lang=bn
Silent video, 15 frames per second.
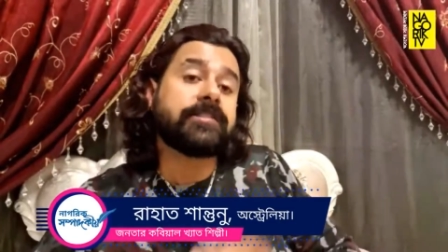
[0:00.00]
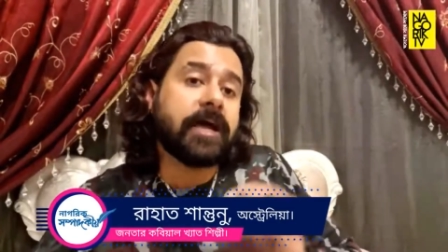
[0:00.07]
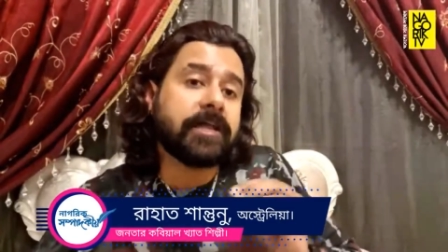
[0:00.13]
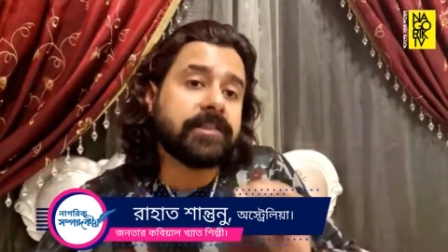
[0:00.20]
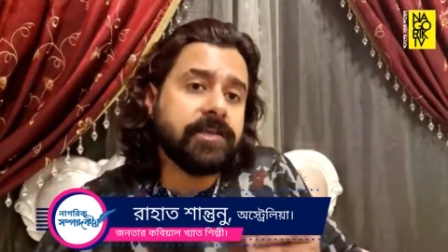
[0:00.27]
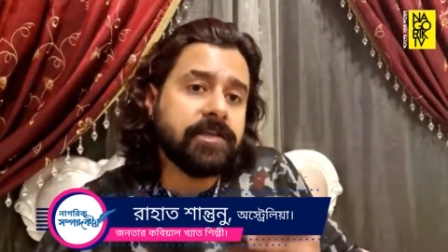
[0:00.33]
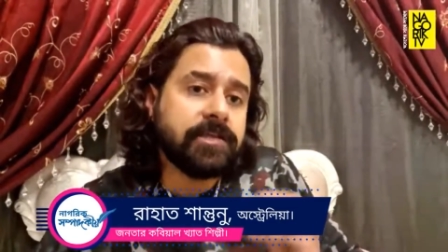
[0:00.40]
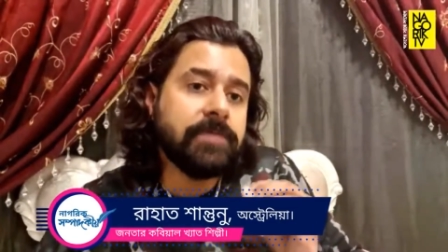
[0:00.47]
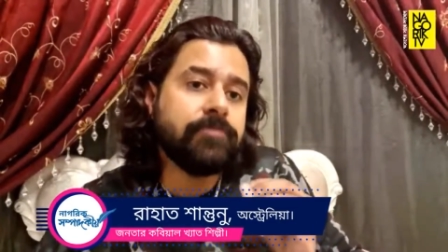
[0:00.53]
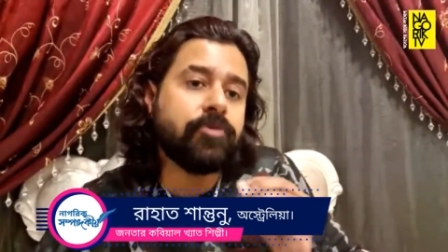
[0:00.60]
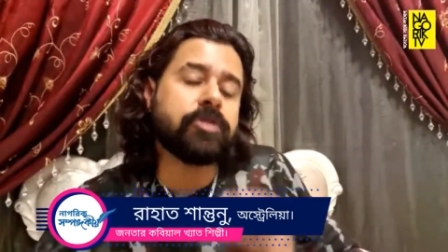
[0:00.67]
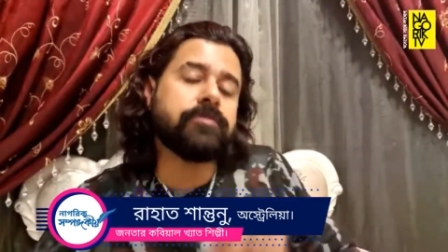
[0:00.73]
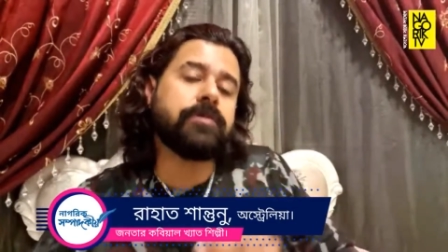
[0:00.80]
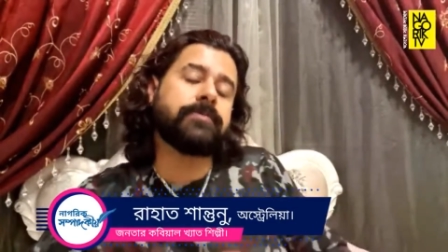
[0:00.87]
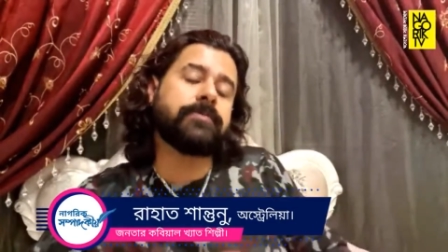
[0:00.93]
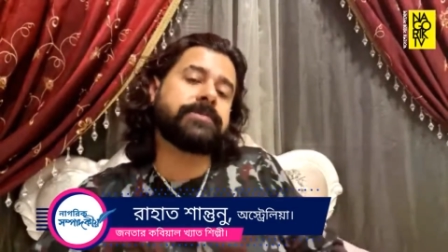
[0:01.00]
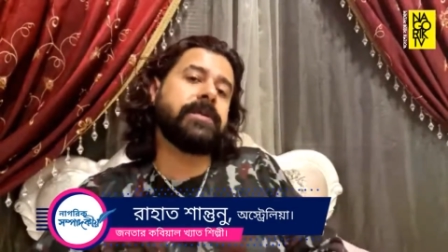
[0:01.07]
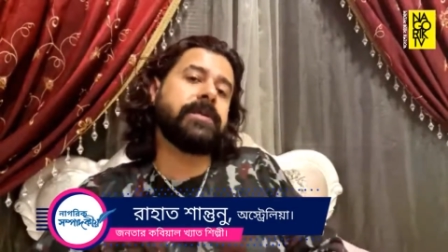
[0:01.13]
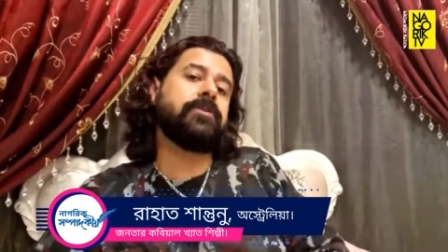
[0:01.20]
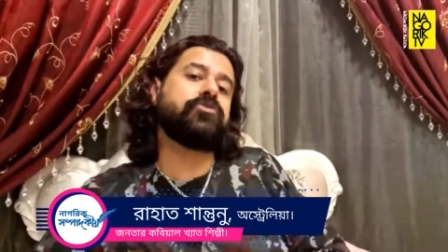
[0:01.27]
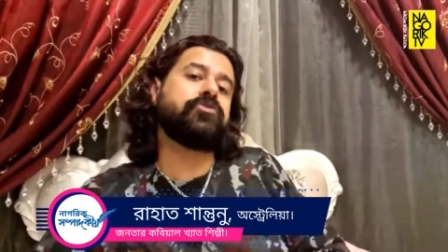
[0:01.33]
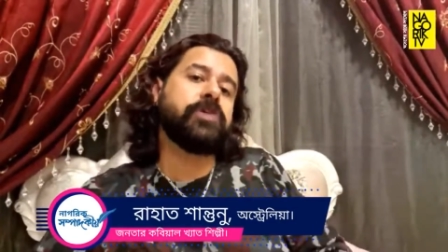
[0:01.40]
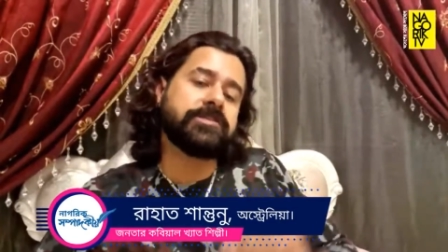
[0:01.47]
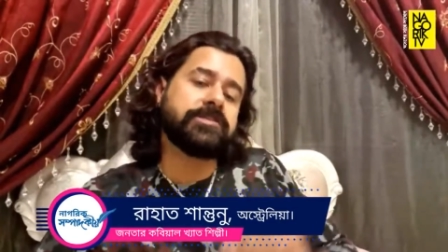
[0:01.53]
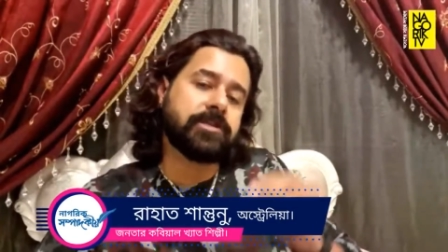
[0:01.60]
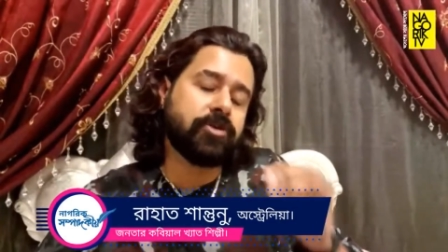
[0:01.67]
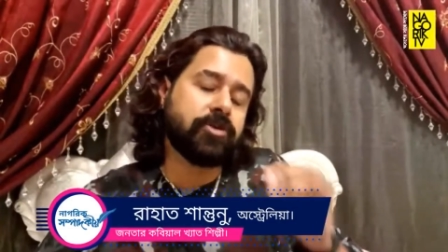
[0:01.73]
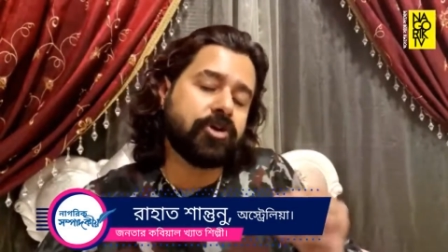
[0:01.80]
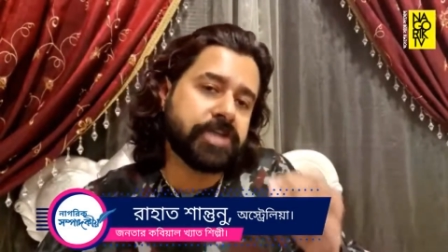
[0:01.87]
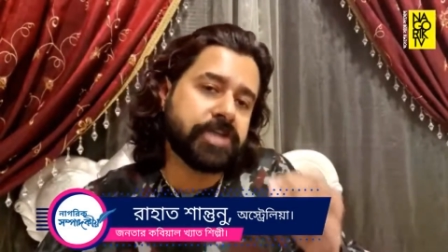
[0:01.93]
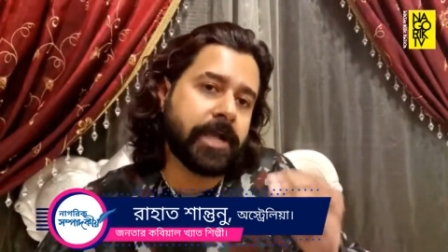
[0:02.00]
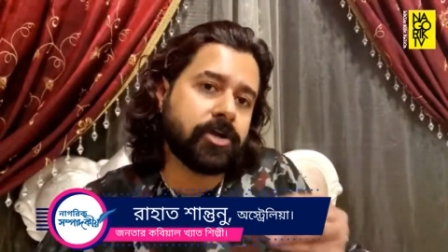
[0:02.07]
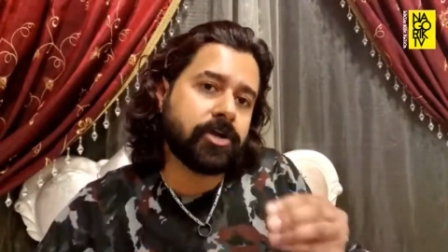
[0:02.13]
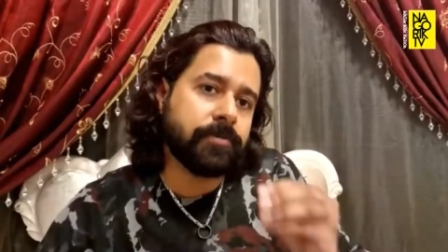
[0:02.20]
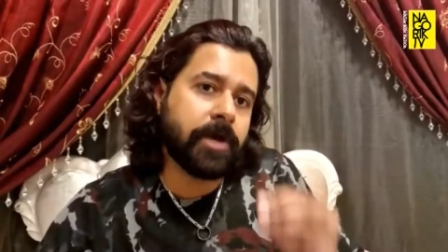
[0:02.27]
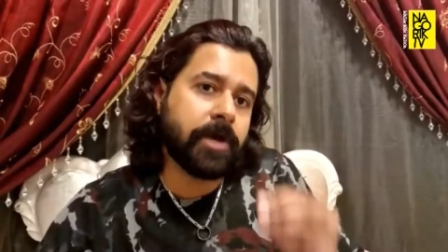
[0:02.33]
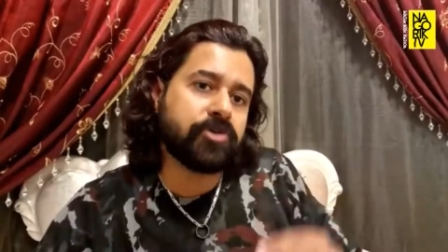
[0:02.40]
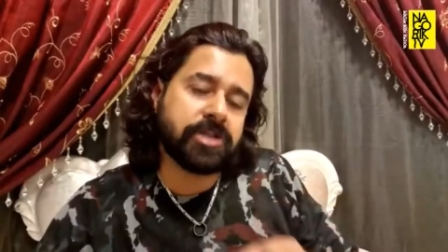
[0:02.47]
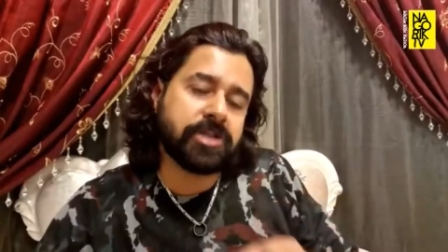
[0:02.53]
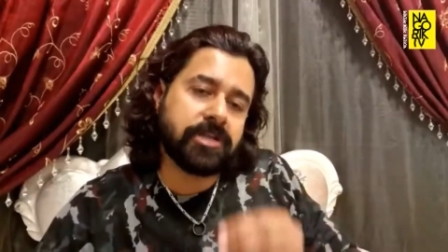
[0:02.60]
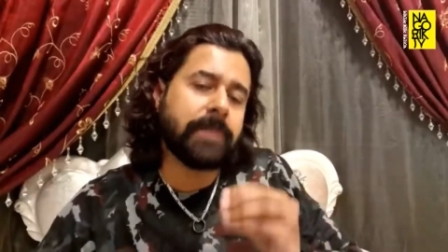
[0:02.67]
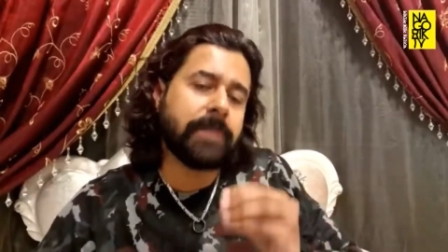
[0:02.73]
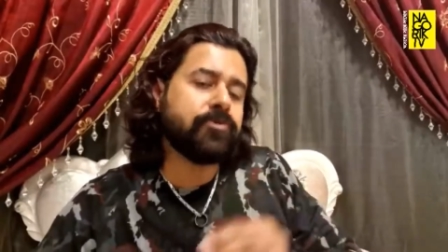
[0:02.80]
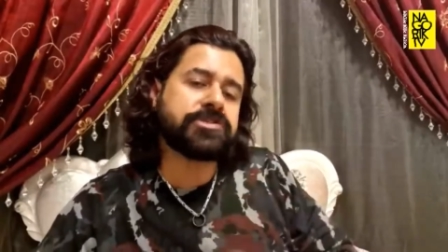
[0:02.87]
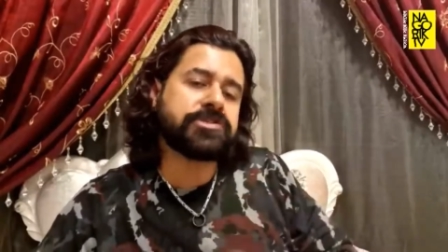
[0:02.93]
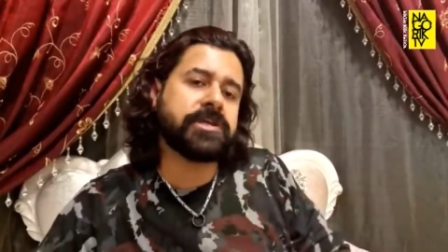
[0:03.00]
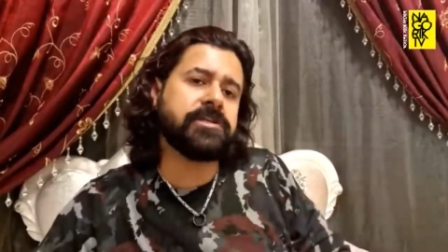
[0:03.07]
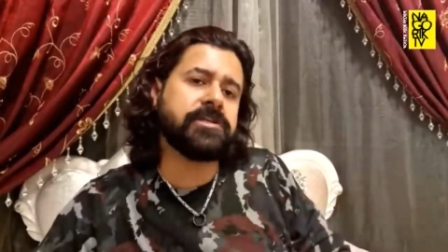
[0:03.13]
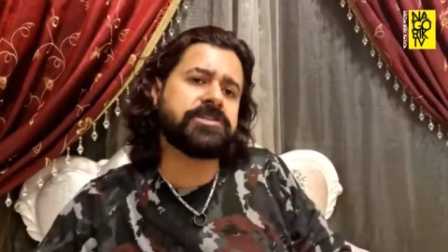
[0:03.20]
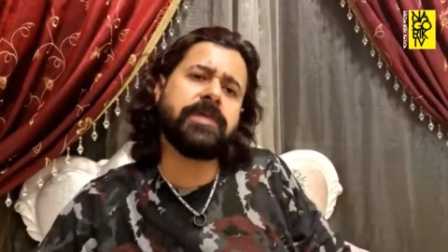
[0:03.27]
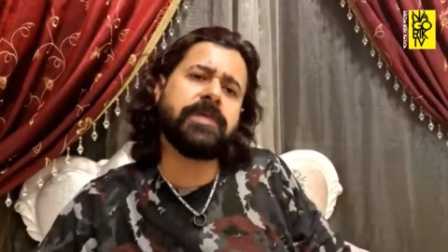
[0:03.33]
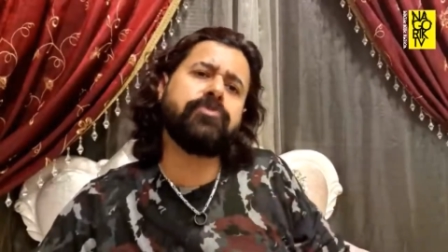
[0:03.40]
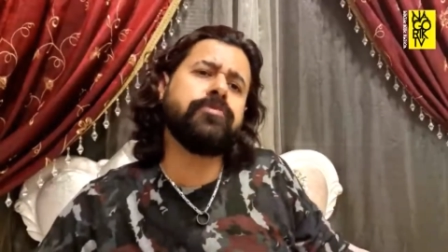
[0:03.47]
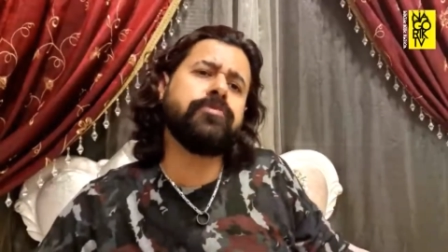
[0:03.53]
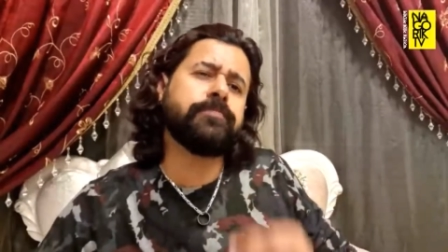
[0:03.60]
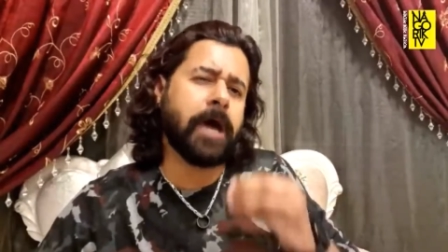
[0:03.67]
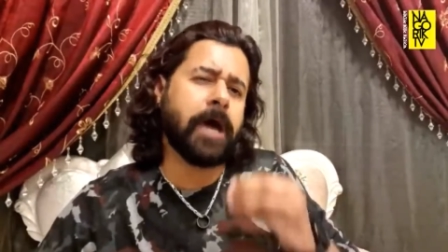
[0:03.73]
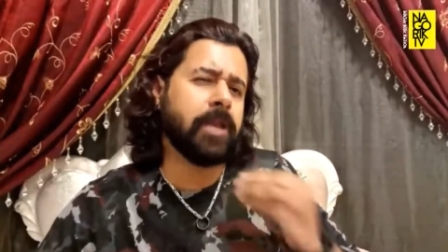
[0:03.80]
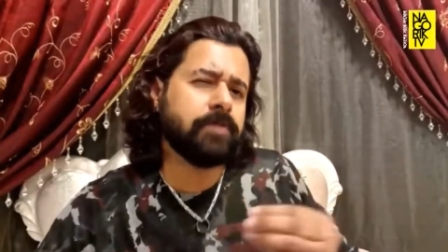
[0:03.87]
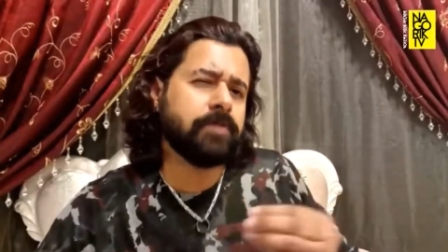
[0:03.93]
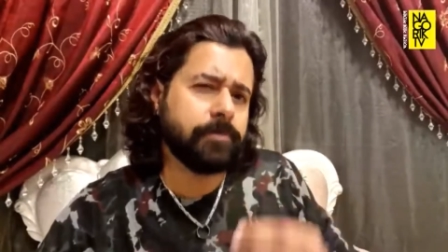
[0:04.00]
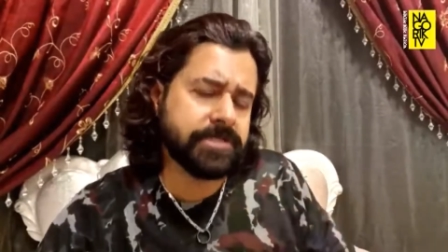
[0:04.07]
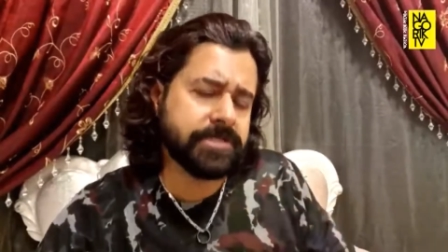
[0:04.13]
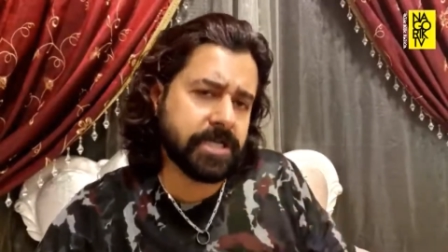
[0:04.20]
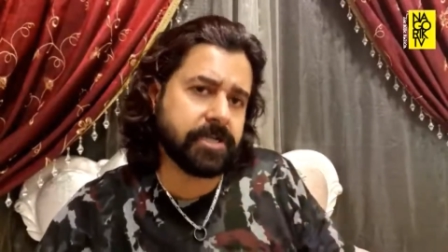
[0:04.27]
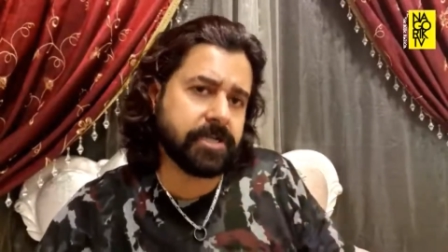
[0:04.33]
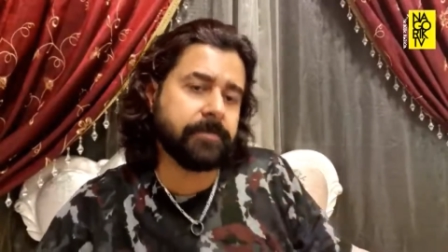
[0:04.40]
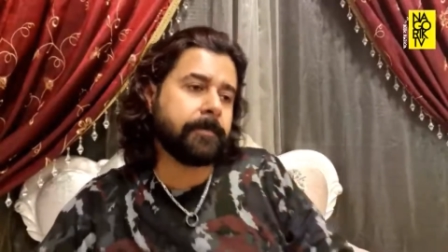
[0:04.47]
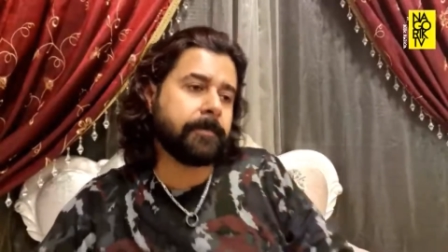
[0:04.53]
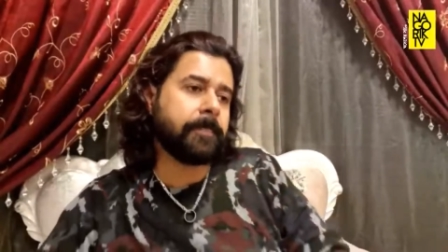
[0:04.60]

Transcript: তাদের কি মনোভাব ছিল দুই হাজার দশ এগারো বারো সালে তাপসকে নিয়ে সেটা আমি খুব ভালোভাবে জানি